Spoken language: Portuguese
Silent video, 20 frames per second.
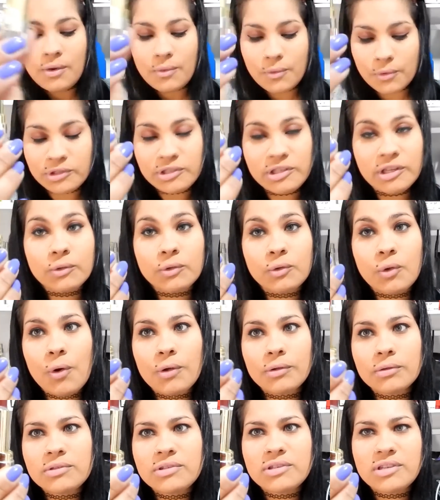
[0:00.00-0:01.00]
E custa em
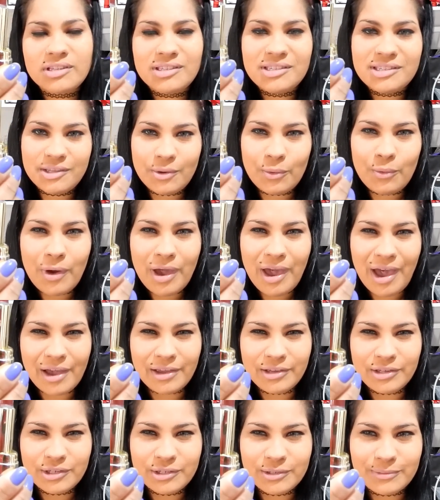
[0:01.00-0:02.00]
torno de 5
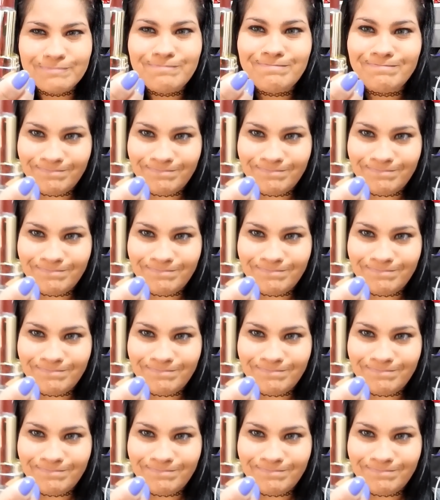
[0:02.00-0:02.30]
reais.